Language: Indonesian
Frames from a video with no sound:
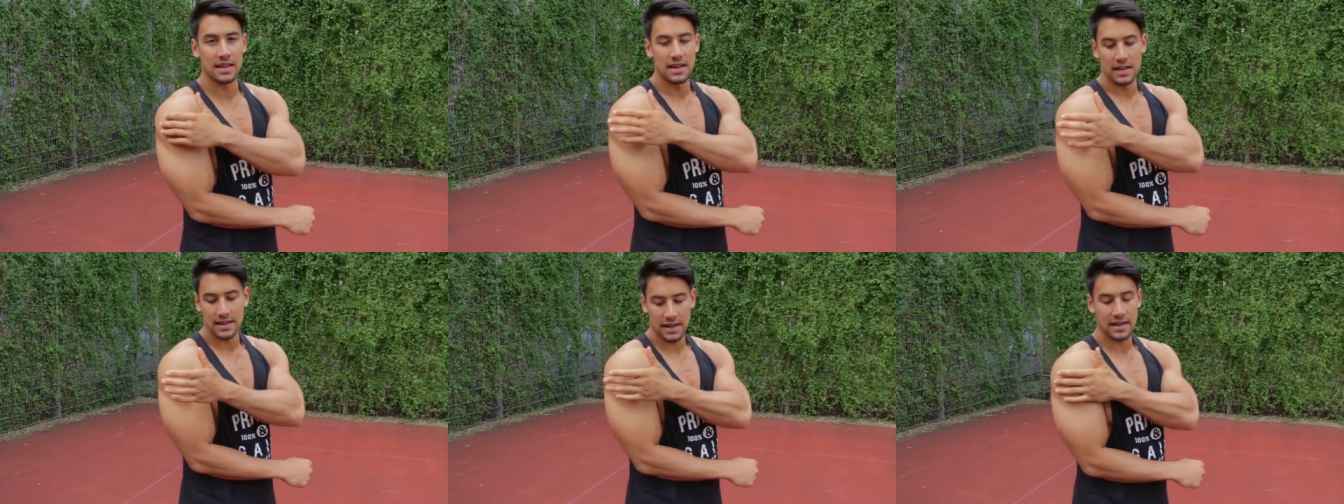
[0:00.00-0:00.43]

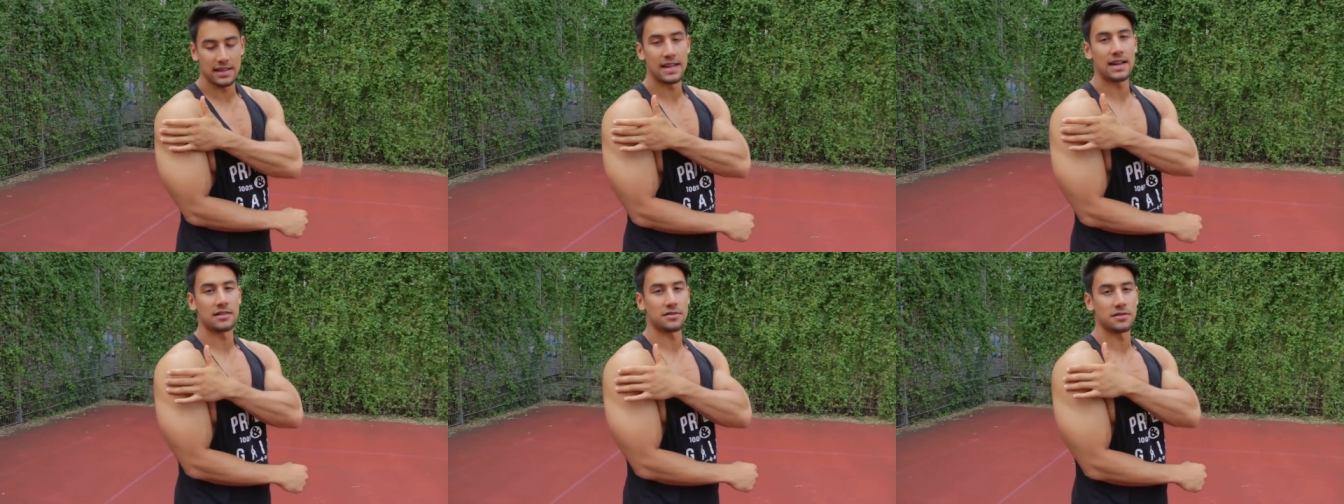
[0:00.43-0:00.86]
dari
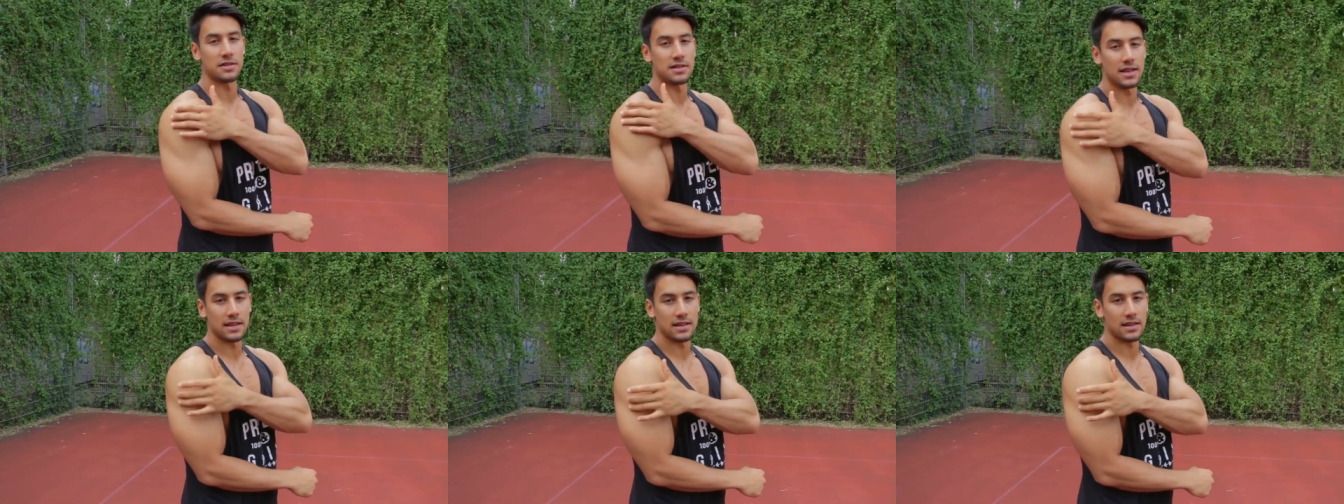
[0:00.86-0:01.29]

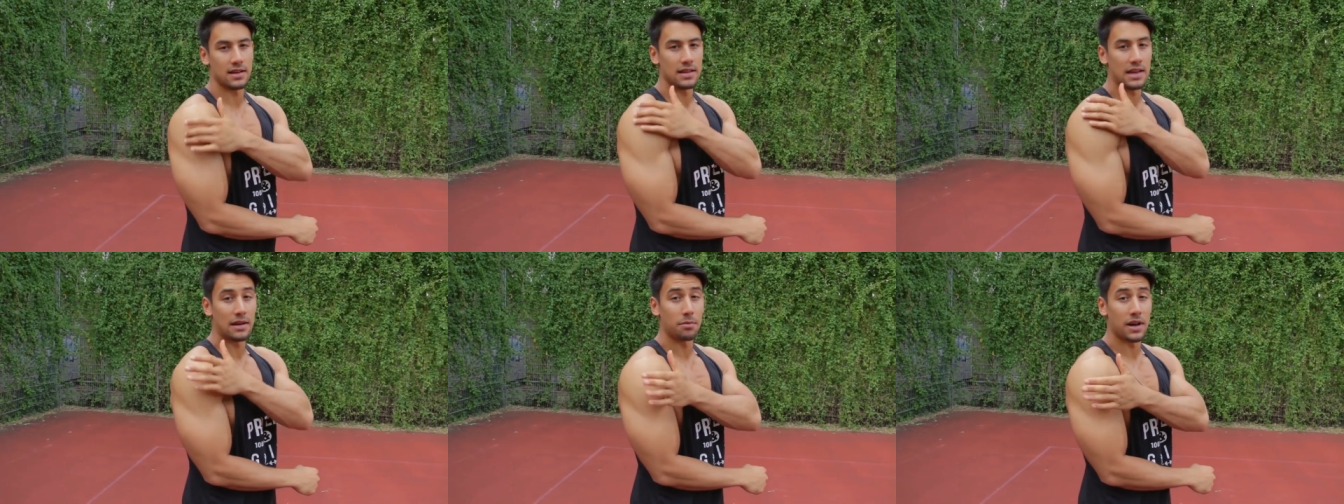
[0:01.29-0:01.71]
deltoids kita
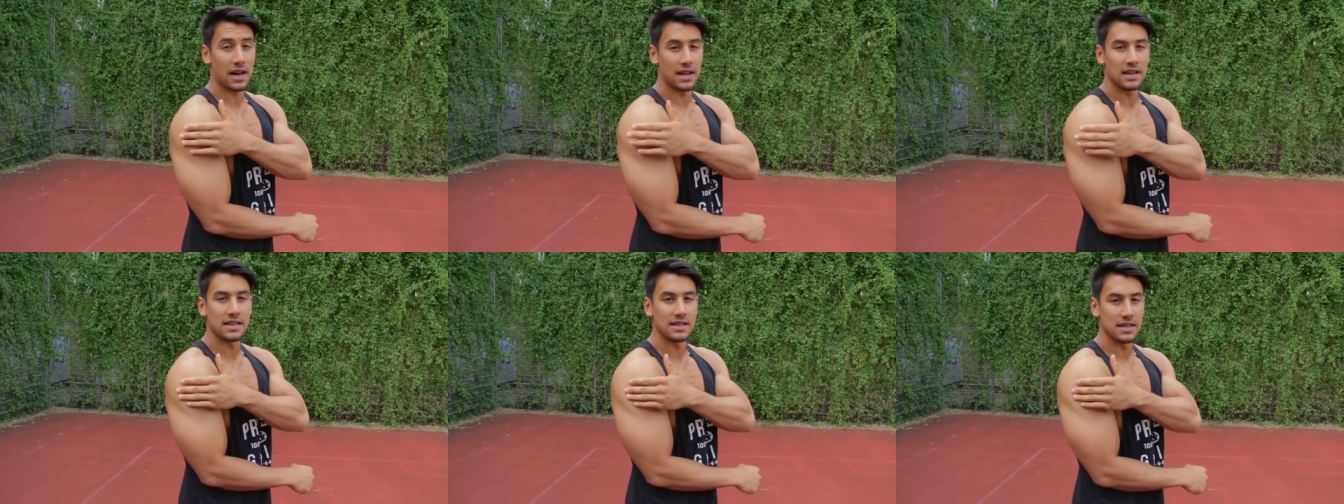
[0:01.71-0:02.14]
yang
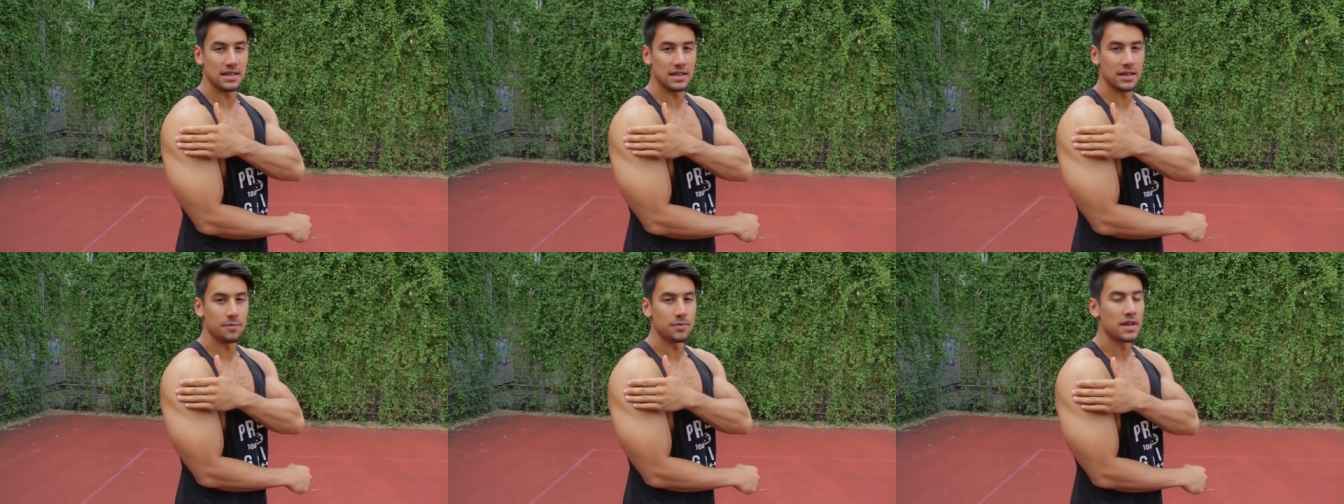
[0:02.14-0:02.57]
berada di sini.